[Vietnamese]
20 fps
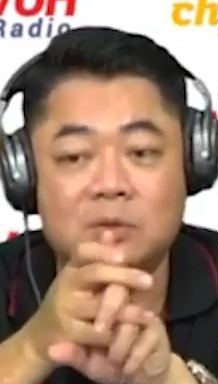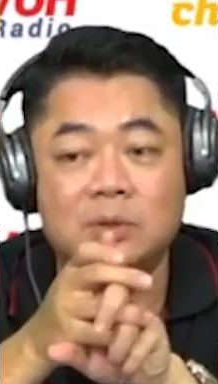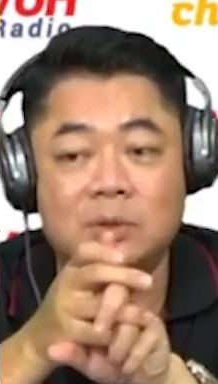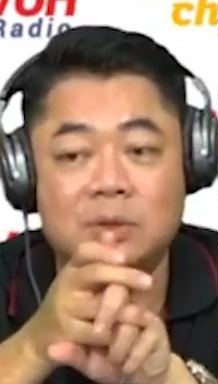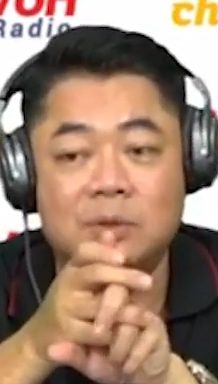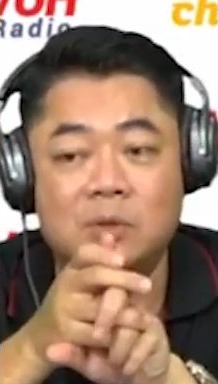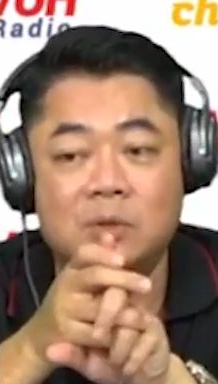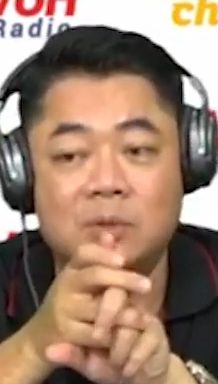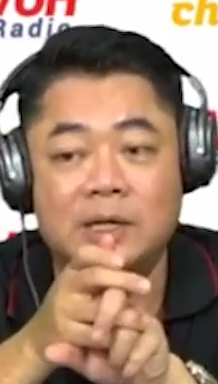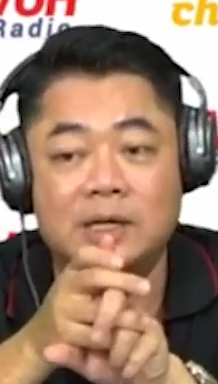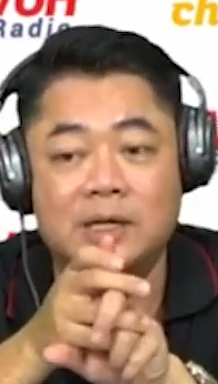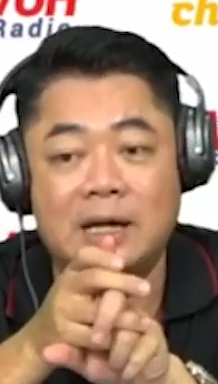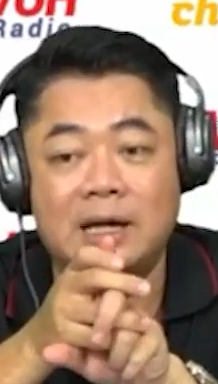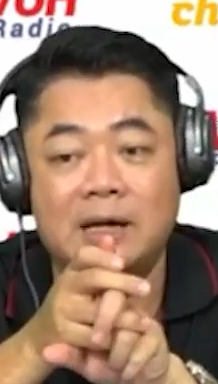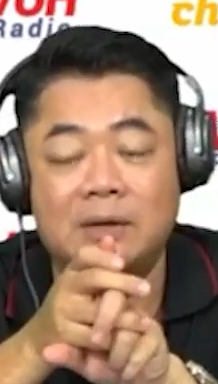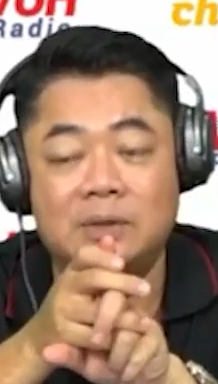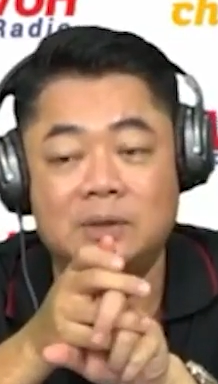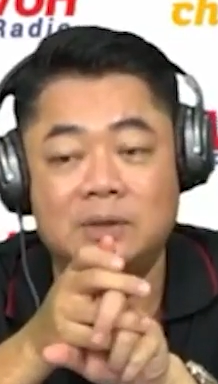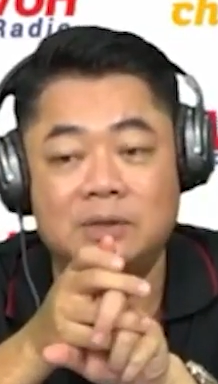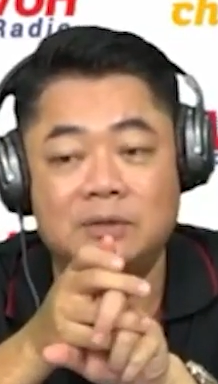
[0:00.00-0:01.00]
công nghiệp công nghệ
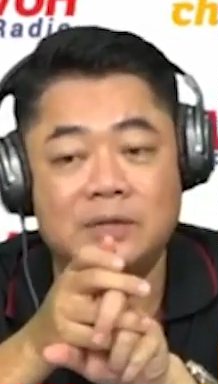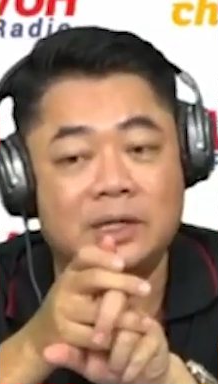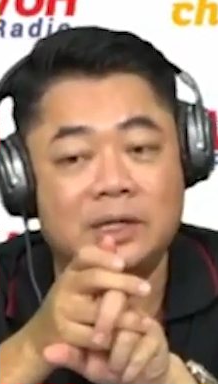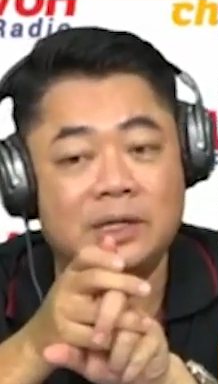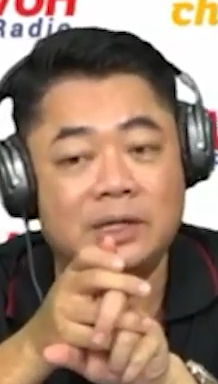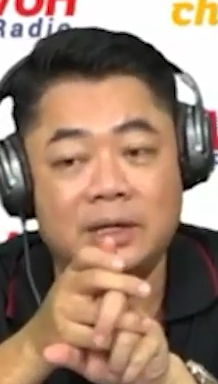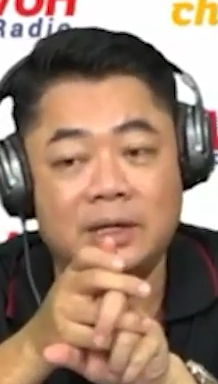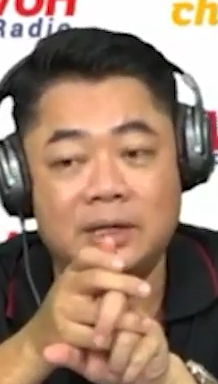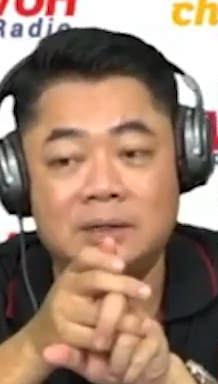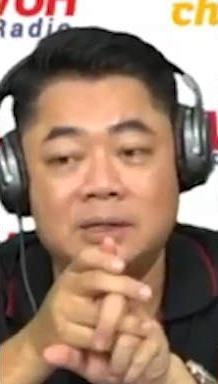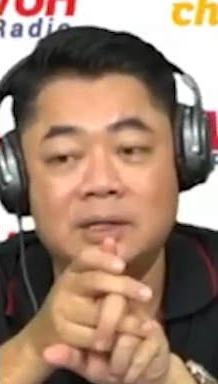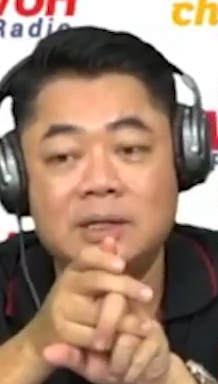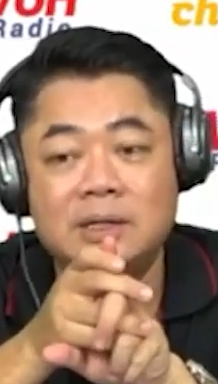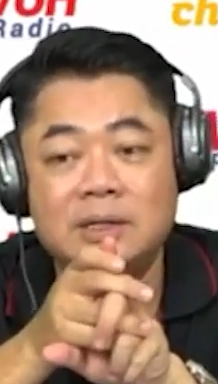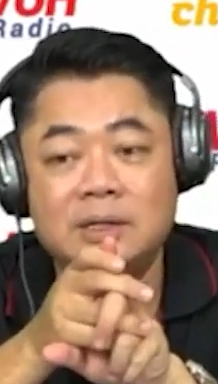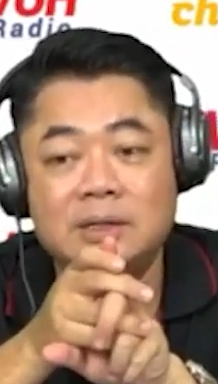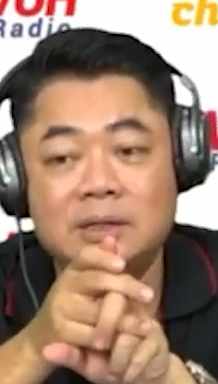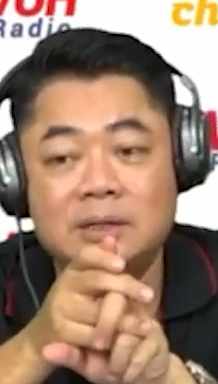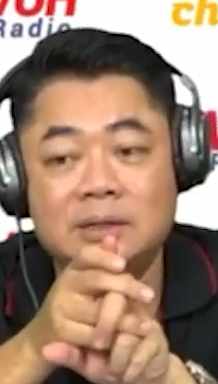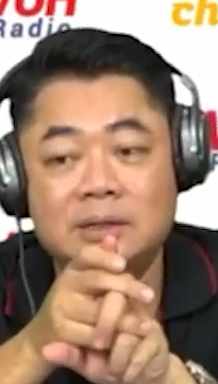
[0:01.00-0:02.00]
cao các thứ về đấy hết
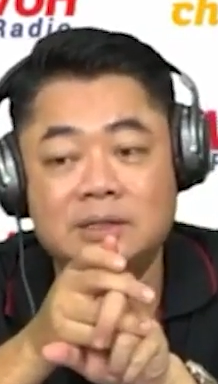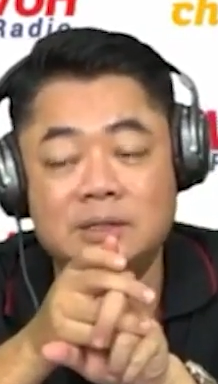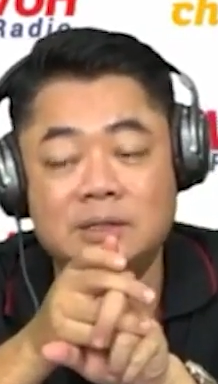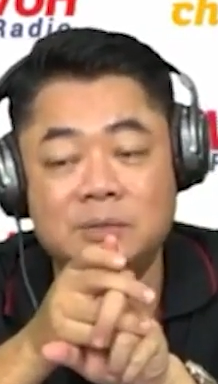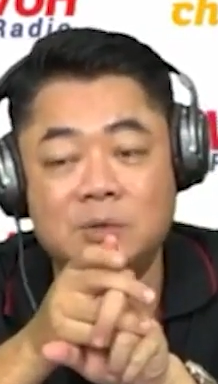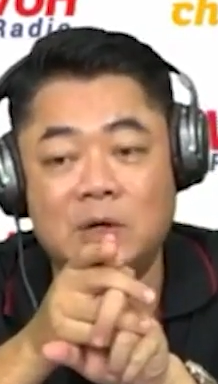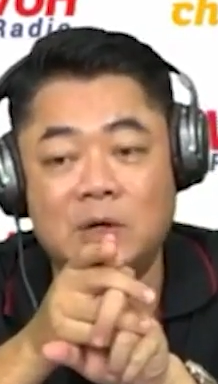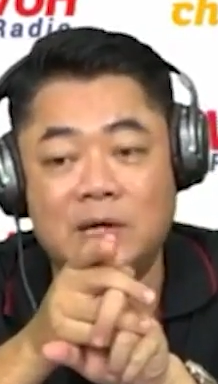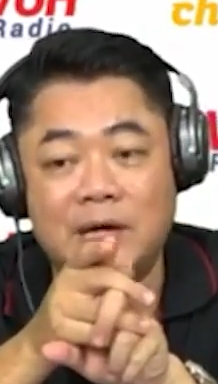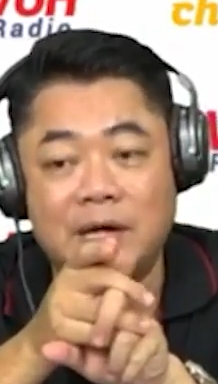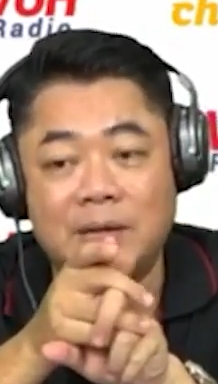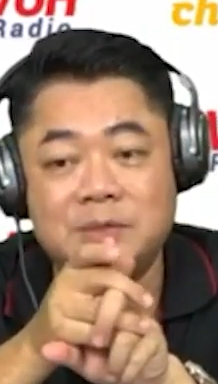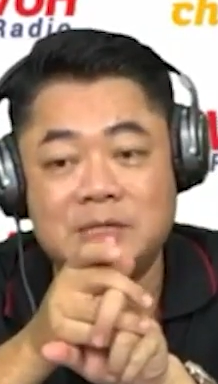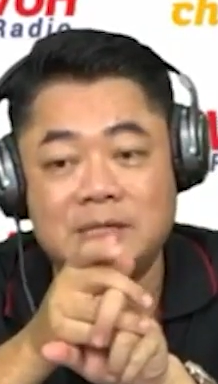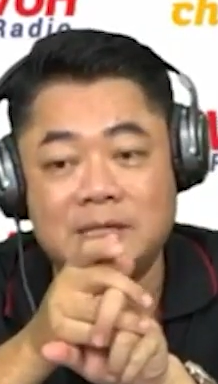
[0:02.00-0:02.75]
thì chị mua là đẹp dạ.